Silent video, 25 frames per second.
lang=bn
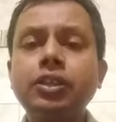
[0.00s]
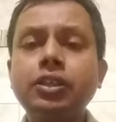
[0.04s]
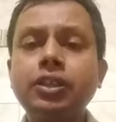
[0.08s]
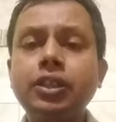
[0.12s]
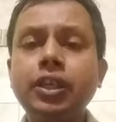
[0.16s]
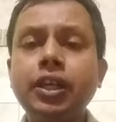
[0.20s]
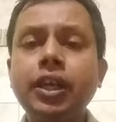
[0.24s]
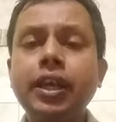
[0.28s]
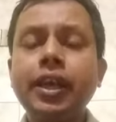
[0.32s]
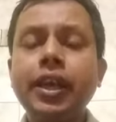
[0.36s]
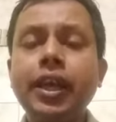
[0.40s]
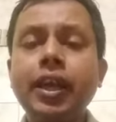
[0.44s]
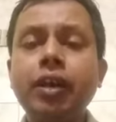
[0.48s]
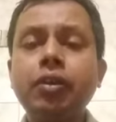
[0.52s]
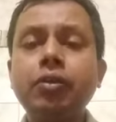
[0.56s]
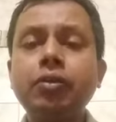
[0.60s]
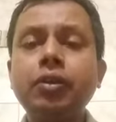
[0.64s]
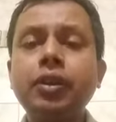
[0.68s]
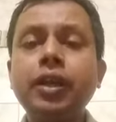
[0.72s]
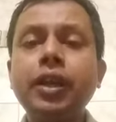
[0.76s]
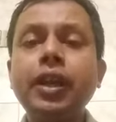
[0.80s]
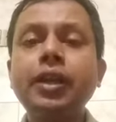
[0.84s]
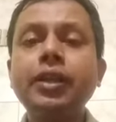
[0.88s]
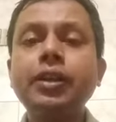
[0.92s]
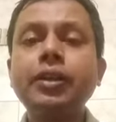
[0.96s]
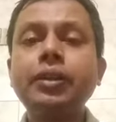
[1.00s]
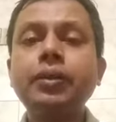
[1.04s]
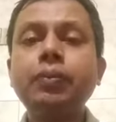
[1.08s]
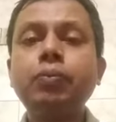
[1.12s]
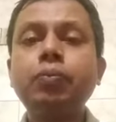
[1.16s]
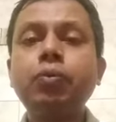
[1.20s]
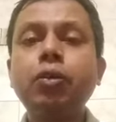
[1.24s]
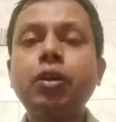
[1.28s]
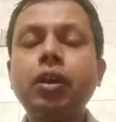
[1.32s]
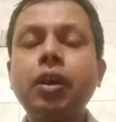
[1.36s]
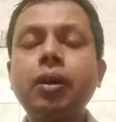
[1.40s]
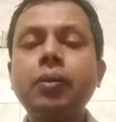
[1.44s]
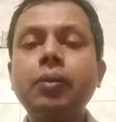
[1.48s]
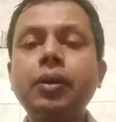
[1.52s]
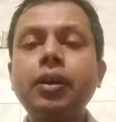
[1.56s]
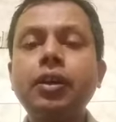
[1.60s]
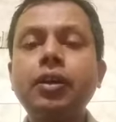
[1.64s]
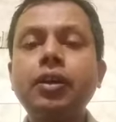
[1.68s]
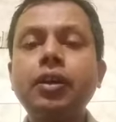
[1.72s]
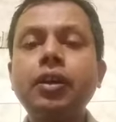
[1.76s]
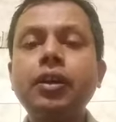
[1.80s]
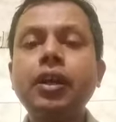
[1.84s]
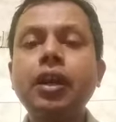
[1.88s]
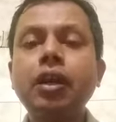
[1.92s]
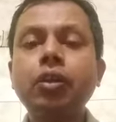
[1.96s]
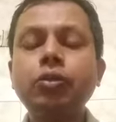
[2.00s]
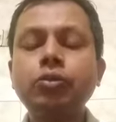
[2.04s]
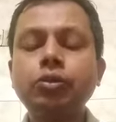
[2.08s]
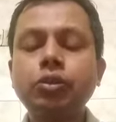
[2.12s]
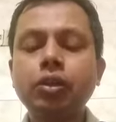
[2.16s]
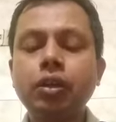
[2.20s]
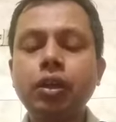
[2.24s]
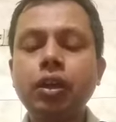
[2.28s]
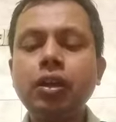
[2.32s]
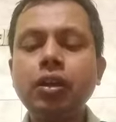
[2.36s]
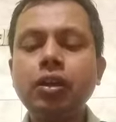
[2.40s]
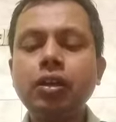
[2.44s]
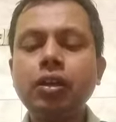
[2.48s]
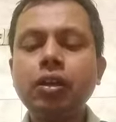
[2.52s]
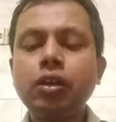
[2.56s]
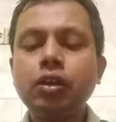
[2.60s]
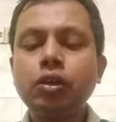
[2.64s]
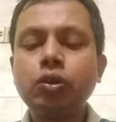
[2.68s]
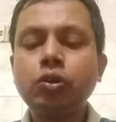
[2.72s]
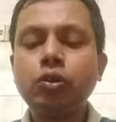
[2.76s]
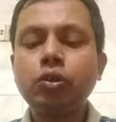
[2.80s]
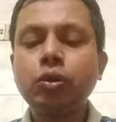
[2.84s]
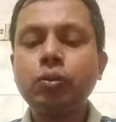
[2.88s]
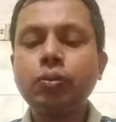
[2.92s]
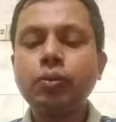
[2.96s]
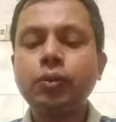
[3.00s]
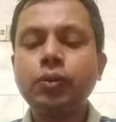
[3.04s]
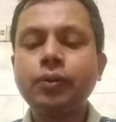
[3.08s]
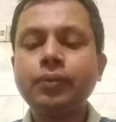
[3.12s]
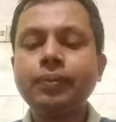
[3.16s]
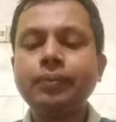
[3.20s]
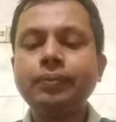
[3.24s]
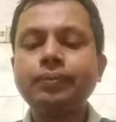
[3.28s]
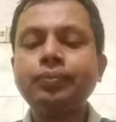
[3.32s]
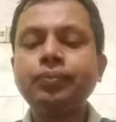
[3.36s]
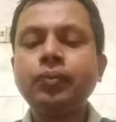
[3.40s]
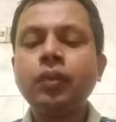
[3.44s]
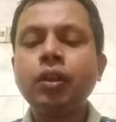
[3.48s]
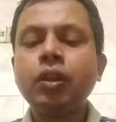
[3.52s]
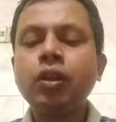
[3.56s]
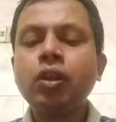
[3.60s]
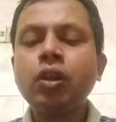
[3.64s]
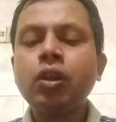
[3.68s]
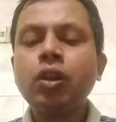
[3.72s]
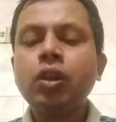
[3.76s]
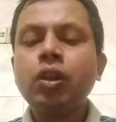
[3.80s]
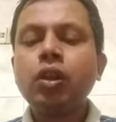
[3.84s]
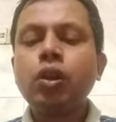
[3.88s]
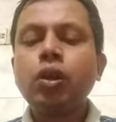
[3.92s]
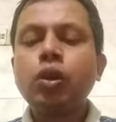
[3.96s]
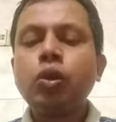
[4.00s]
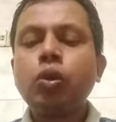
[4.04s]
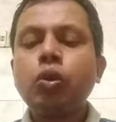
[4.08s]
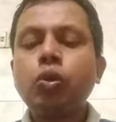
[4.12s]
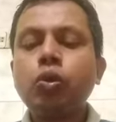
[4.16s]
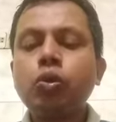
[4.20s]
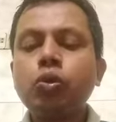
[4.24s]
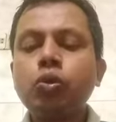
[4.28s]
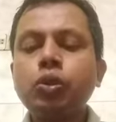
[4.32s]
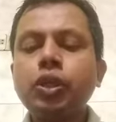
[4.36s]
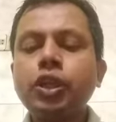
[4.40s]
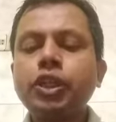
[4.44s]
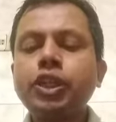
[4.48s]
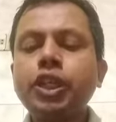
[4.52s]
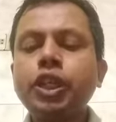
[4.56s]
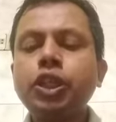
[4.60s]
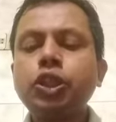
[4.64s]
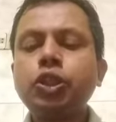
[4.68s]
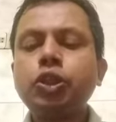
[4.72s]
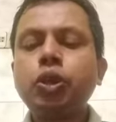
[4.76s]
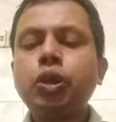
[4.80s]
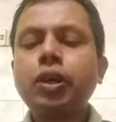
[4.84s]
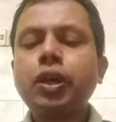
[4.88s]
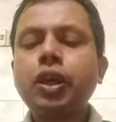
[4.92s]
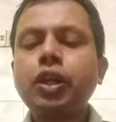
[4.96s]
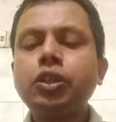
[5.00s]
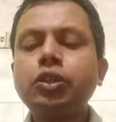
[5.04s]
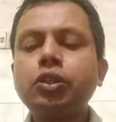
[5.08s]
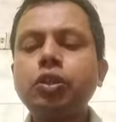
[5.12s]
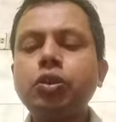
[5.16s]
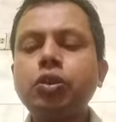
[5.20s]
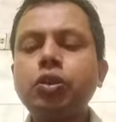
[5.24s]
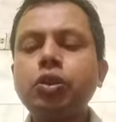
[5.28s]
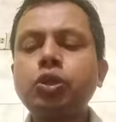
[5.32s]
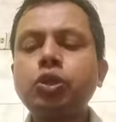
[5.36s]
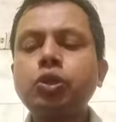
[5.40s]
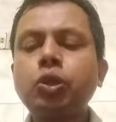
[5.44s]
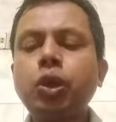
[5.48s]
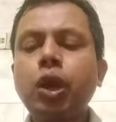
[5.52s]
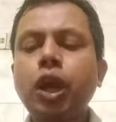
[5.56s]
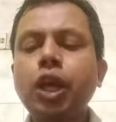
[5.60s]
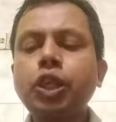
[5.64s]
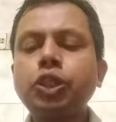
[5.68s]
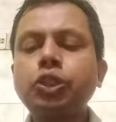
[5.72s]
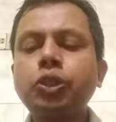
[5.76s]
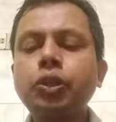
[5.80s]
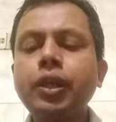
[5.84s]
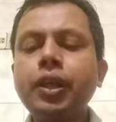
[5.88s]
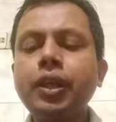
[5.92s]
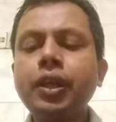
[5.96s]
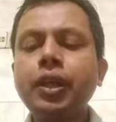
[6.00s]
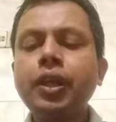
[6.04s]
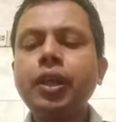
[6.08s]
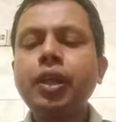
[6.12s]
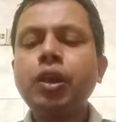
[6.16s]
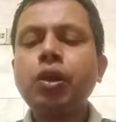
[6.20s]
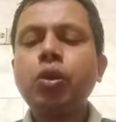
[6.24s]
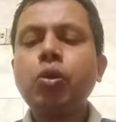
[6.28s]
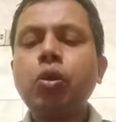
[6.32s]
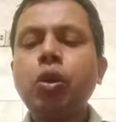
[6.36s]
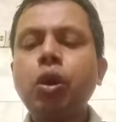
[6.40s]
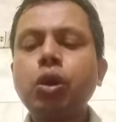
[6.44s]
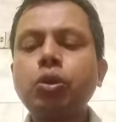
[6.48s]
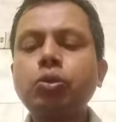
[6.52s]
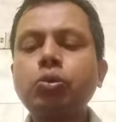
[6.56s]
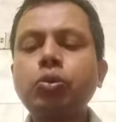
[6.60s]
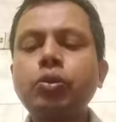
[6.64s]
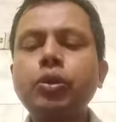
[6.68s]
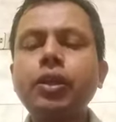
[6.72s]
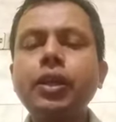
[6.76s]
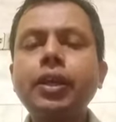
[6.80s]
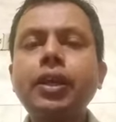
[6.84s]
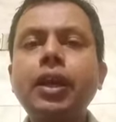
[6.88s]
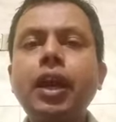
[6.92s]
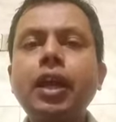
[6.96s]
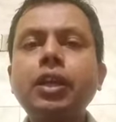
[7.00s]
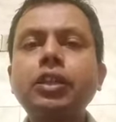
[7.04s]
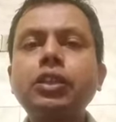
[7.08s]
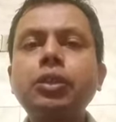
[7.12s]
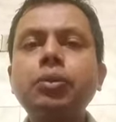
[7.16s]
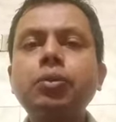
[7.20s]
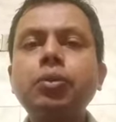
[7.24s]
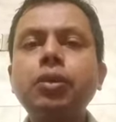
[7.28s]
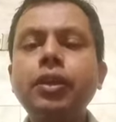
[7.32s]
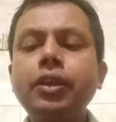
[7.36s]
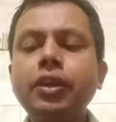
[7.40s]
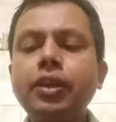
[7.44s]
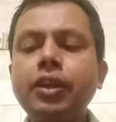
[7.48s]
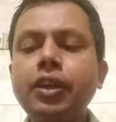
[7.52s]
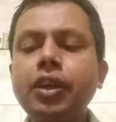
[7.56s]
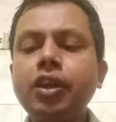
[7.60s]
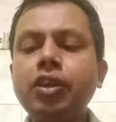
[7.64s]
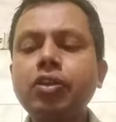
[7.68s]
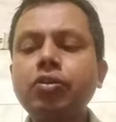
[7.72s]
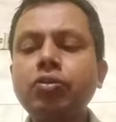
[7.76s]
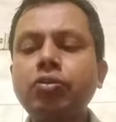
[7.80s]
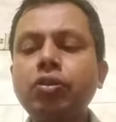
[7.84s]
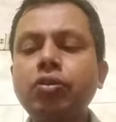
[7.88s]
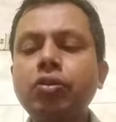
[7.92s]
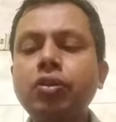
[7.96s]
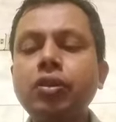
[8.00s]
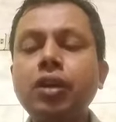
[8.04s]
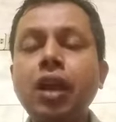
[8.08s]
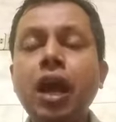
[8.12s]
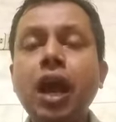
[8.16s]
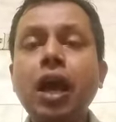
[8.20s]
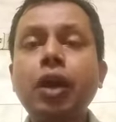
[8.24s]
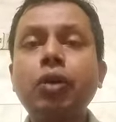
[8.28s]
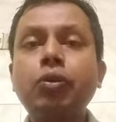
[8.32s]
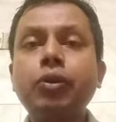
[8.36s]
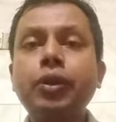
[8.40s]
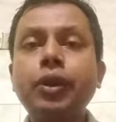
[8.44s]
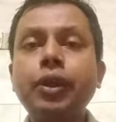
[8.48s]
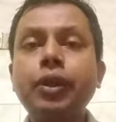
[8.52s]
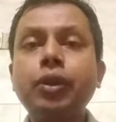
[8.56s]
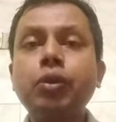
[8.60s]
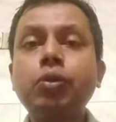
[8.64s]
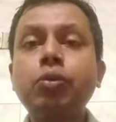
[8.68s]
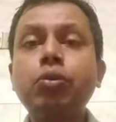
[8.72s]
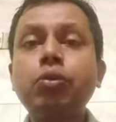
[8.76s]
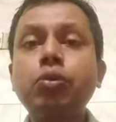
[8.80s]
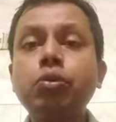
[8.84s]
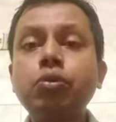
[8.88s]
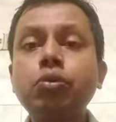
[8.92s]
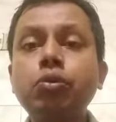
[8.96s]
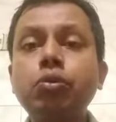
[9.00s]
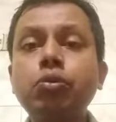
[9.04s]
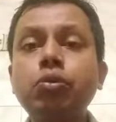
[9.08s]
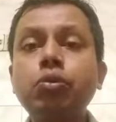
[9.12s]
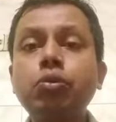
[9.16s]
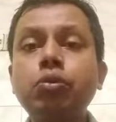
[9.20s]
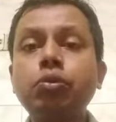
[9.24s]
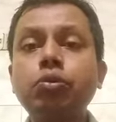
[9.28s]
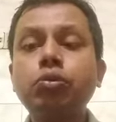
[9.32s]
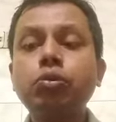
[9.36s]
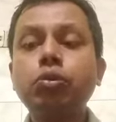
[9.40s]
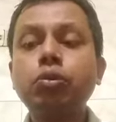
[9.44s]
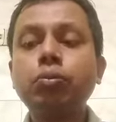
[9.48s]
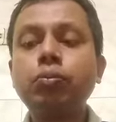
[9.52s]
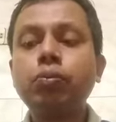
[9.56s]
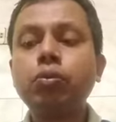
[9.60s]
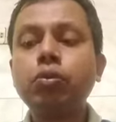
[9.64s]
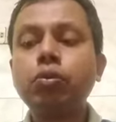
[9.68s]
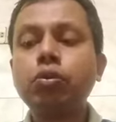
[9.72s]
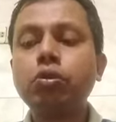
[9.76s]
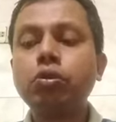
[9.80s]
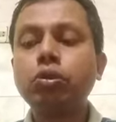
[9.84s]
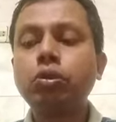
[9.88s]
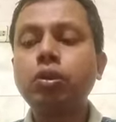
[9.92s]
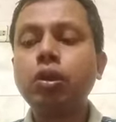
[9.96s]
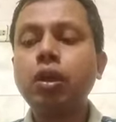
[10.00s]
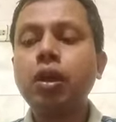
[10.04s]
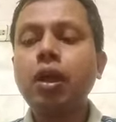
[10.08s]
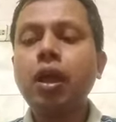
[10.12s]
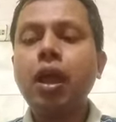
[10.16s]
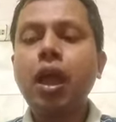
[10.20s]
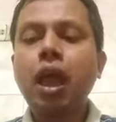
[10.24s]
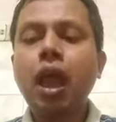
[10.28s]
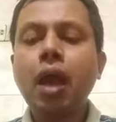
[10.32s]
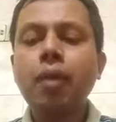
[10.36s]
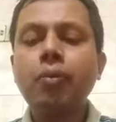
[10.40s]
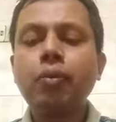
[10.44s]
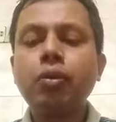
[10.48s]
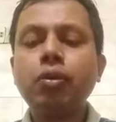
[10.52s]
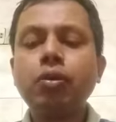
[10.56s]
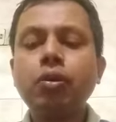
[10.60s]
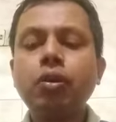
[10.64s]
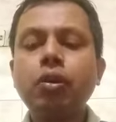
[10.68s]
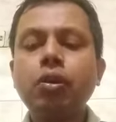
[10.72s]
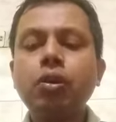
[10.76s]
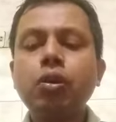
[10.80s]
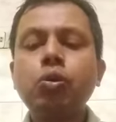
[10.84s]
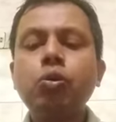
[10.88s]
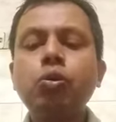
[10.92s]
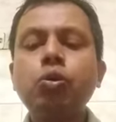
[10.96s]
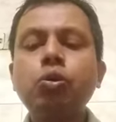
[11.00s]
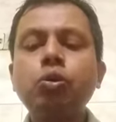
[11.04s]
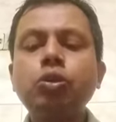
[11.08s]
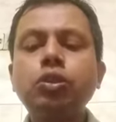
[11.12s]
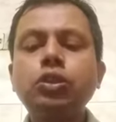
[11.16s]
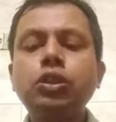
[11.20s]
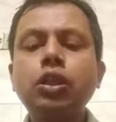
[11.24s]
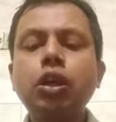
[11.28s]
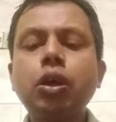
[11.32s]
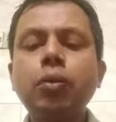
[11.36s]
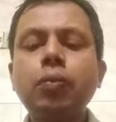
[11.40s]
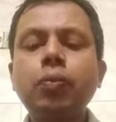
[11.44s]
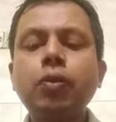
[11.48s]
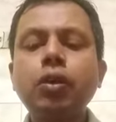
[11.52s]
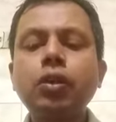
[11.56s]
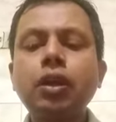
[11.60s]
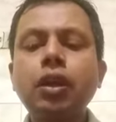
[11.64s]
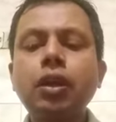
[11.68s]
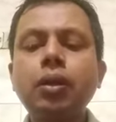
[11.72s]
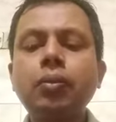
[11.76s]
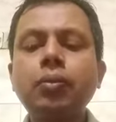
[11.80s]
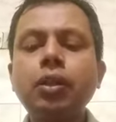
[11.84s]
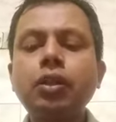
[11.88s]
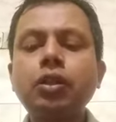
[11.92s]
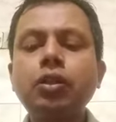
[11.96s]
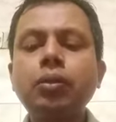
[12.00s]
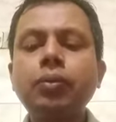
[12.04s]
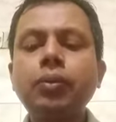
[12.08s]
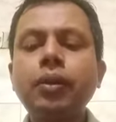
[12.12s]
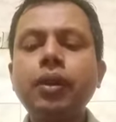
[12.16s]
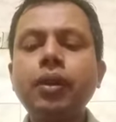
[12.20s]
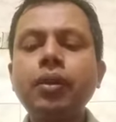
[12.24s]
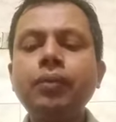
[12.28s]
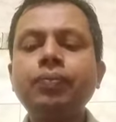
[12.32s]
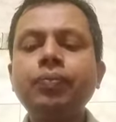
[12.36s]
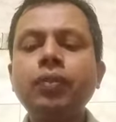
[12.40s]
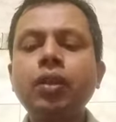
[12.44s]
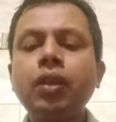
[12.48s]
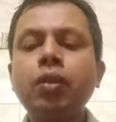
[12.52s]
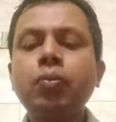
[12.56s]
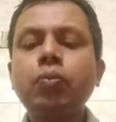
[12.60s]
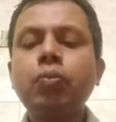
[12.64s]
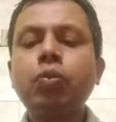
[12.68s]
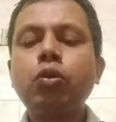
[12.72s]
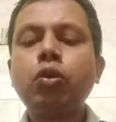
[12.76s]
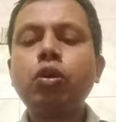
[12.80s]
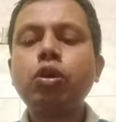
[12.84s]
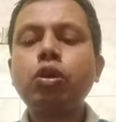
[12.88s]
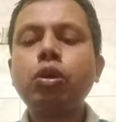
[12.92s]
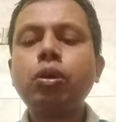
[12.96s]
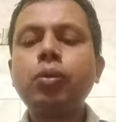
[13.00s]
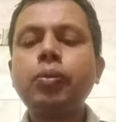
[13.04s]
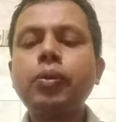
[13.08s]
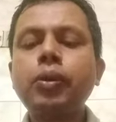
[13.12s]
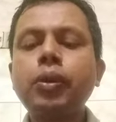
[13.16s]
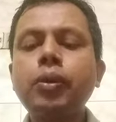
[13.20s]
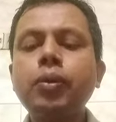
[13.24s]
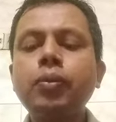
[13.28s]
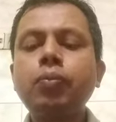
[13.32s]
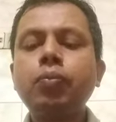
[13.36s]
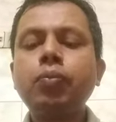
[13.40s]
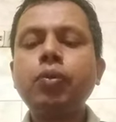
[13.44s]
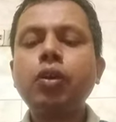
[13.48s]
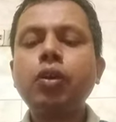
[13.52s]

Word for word: সে এখন এই ব্যাপারটা নিয়ে আলোচনা করব কোনো দেশের সরকার যখন সরাসরি অর্থনৈতিক কার্যাবলী নিয়ন্ত্রণ না করে অনুরোধ উপরোধ এবং উৎসাহ প্রদানের মাধ্যমে পরোক্ষভাবে